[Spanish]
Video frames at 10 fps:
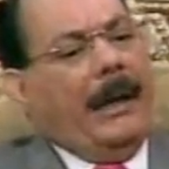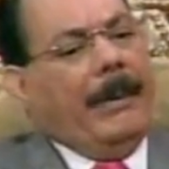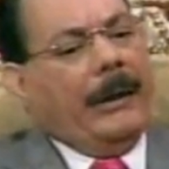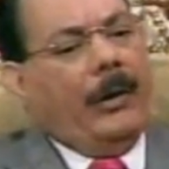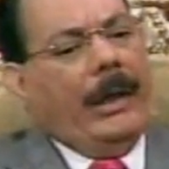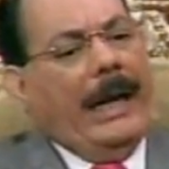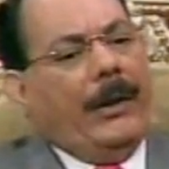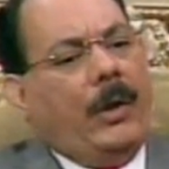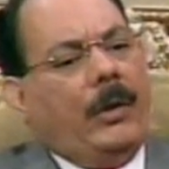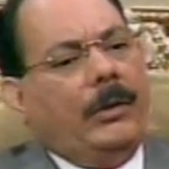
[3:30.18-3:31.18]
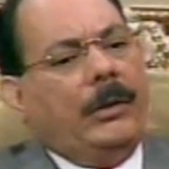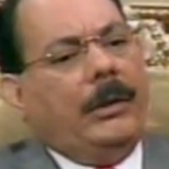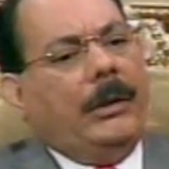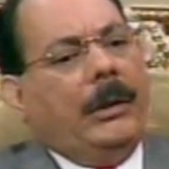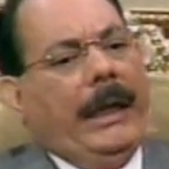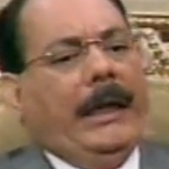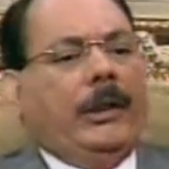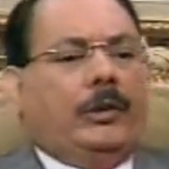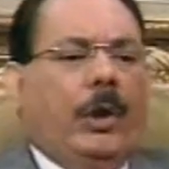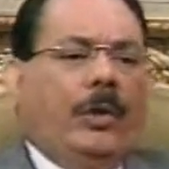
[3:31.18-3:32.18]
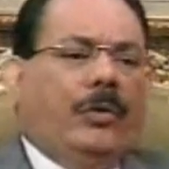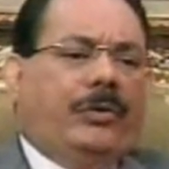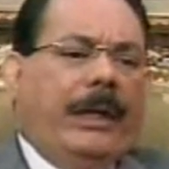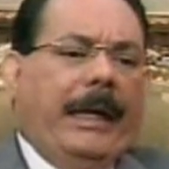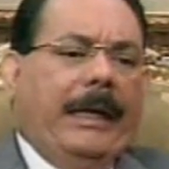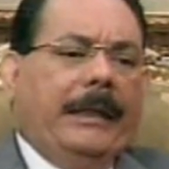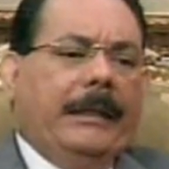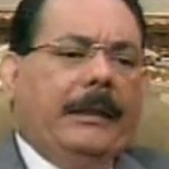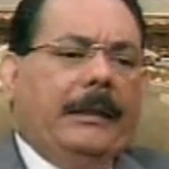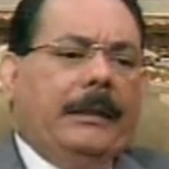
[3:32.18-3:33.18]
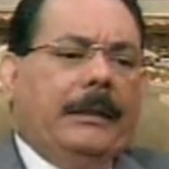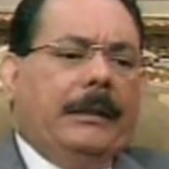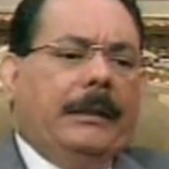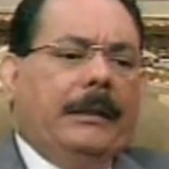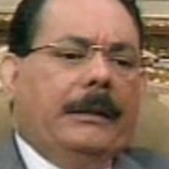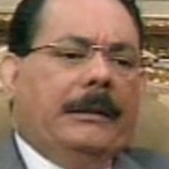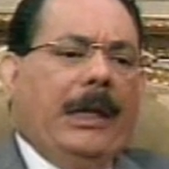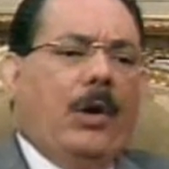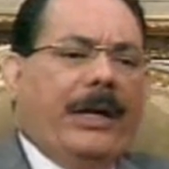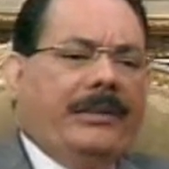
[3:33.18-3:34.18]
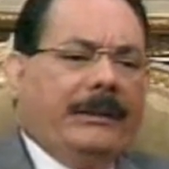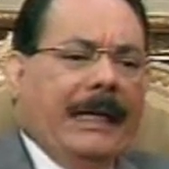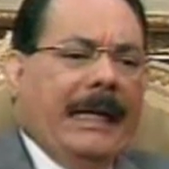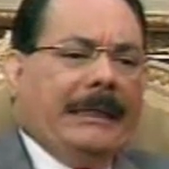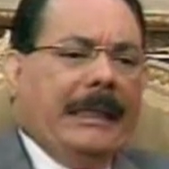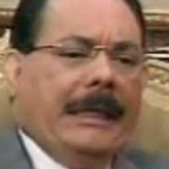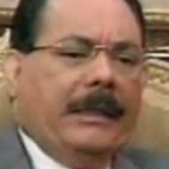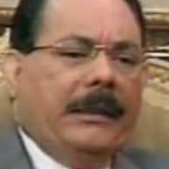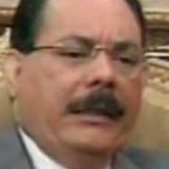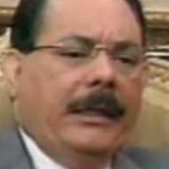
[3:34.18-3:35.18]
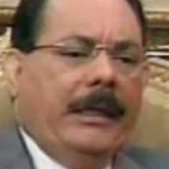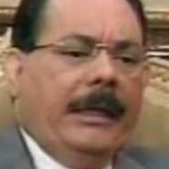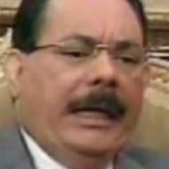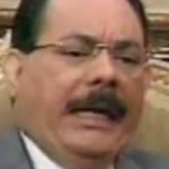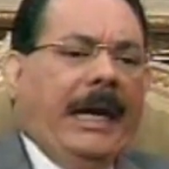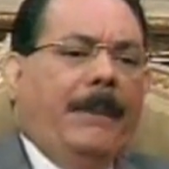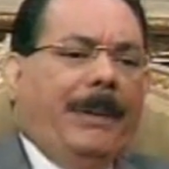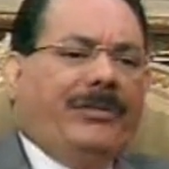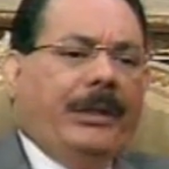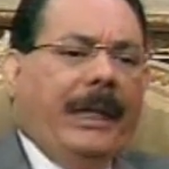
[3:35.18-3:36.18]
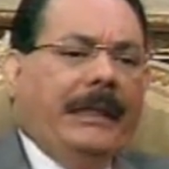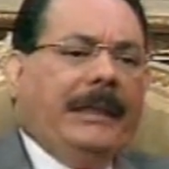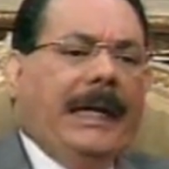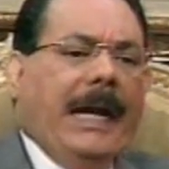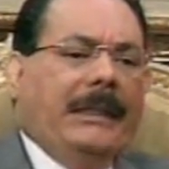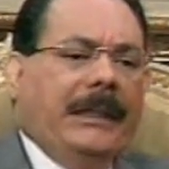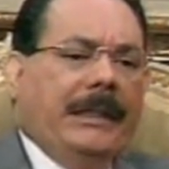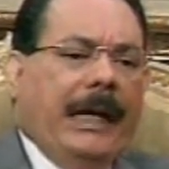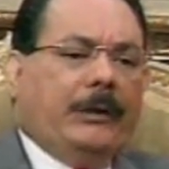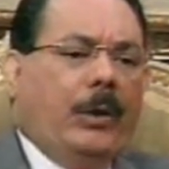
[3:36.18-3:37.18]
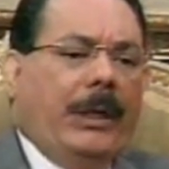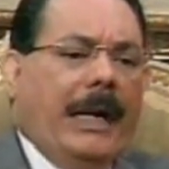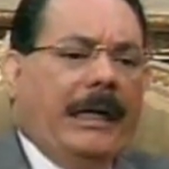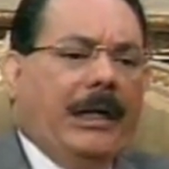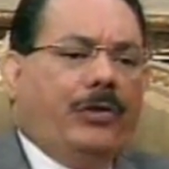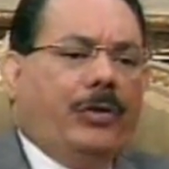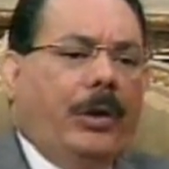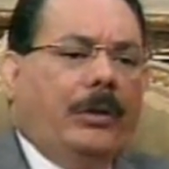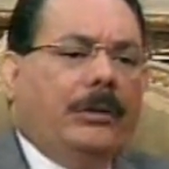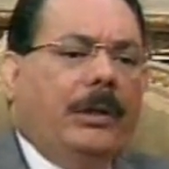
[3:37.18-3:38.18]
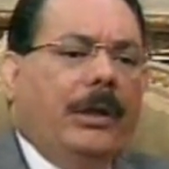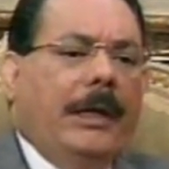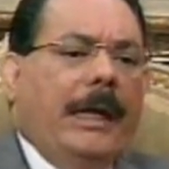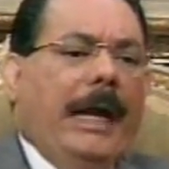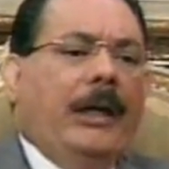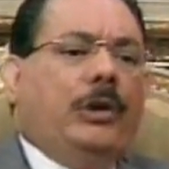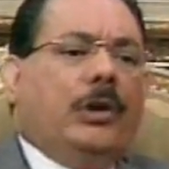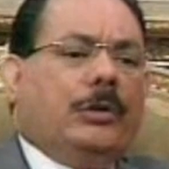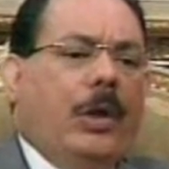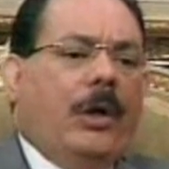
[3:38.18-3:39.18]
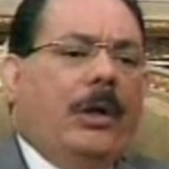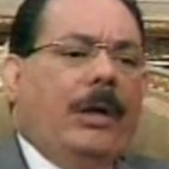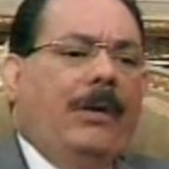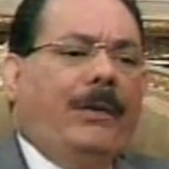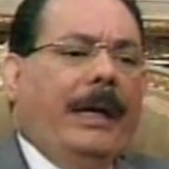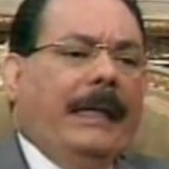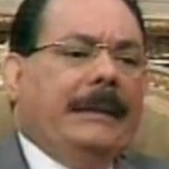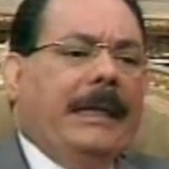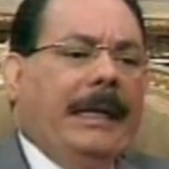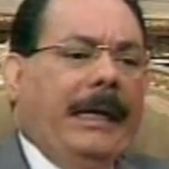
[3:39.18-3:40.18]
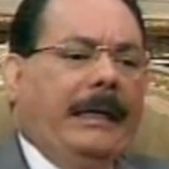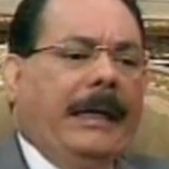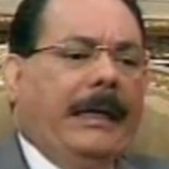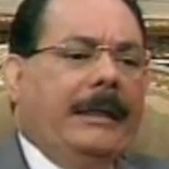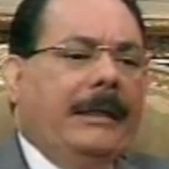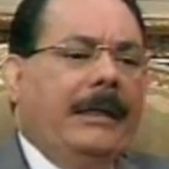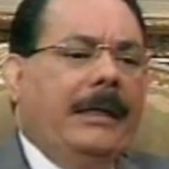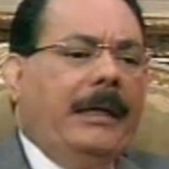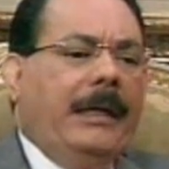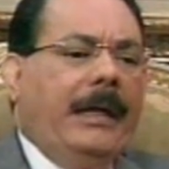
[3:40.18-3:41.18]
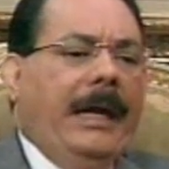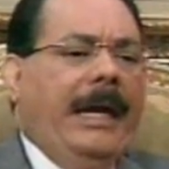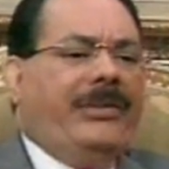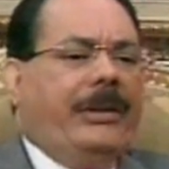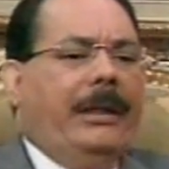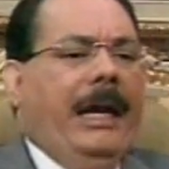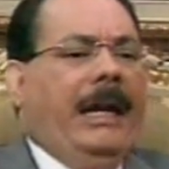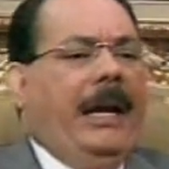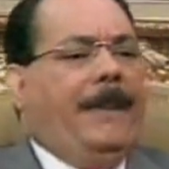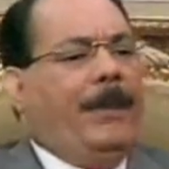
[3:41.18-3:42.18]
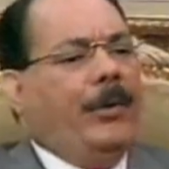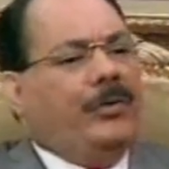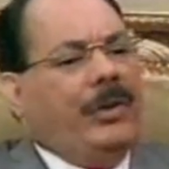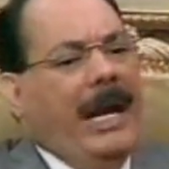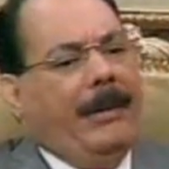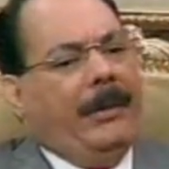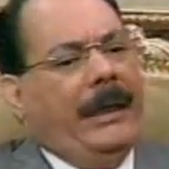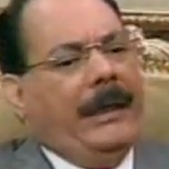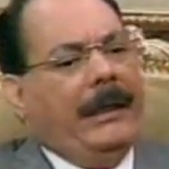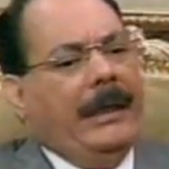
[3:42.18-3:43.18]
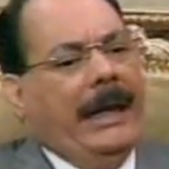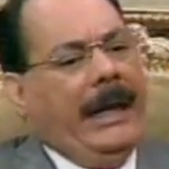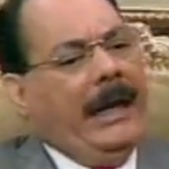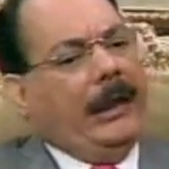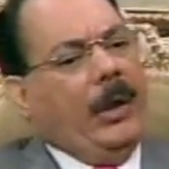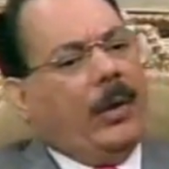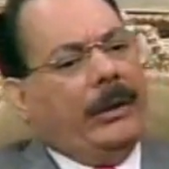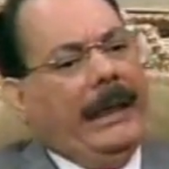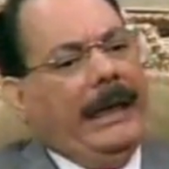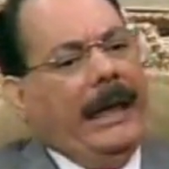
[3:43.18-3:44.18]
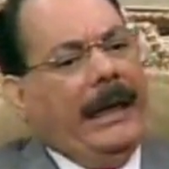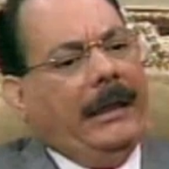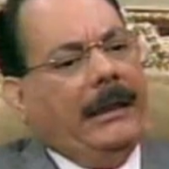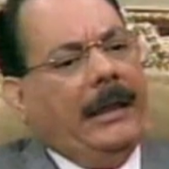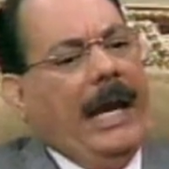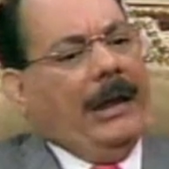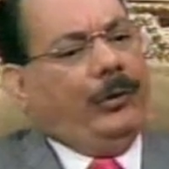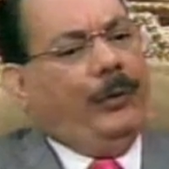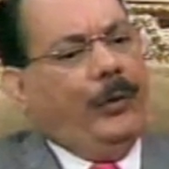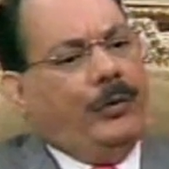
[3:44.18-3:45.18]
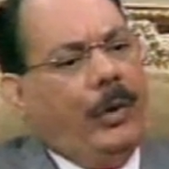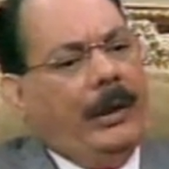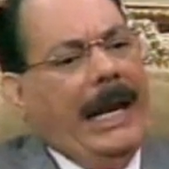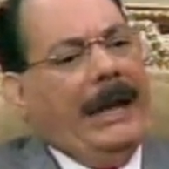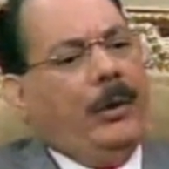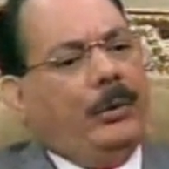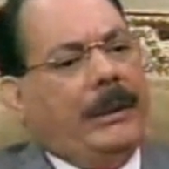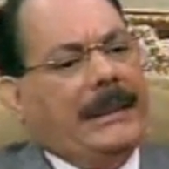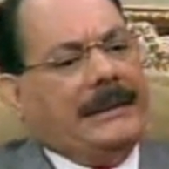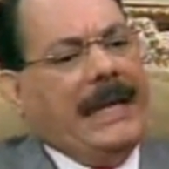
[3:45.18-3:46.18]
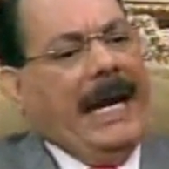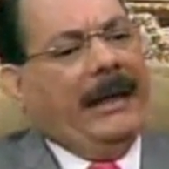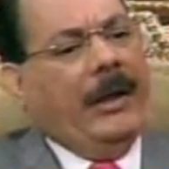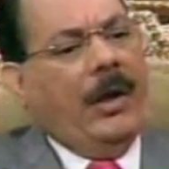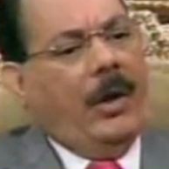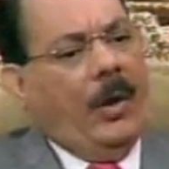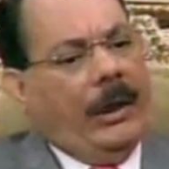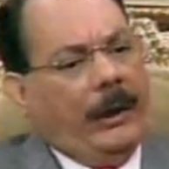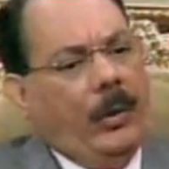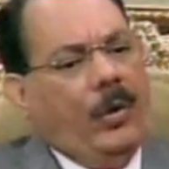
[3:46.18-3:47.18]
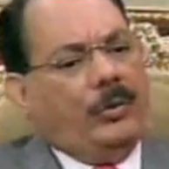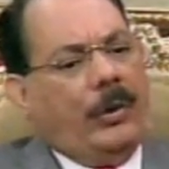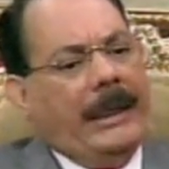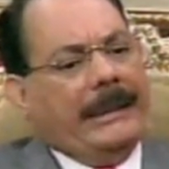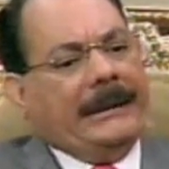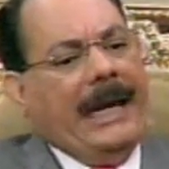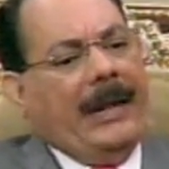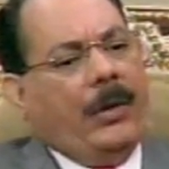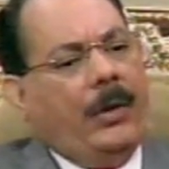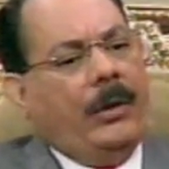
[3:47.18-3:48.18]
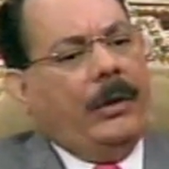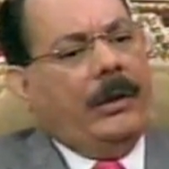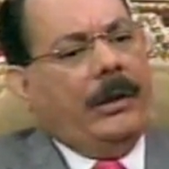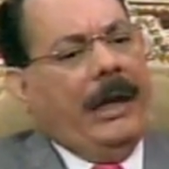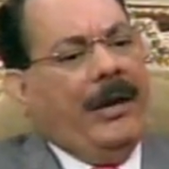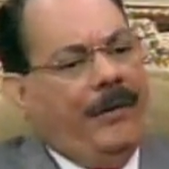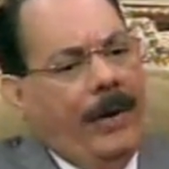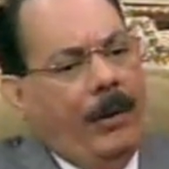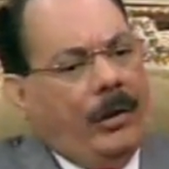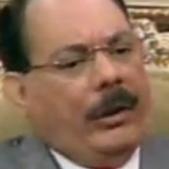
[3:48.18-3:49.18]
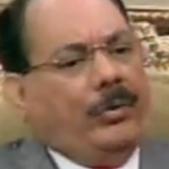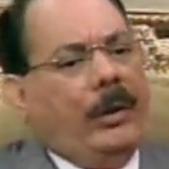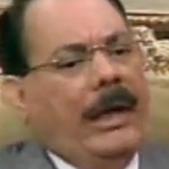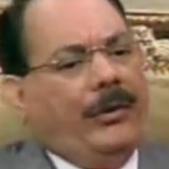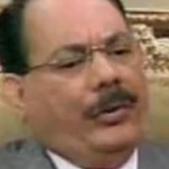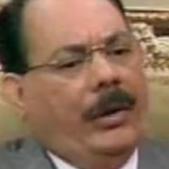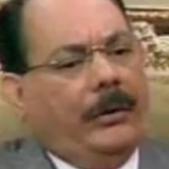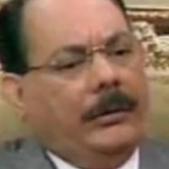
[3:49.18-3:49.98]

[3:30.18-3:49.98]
Mardonado, entonces de lo que se trata es que el presidente candidato de la reelección, el doctor Leonel Fernández Reina, es el responsable, es el que ordena a su funcionario utilizar los recursos del Estado en favor de su reelección?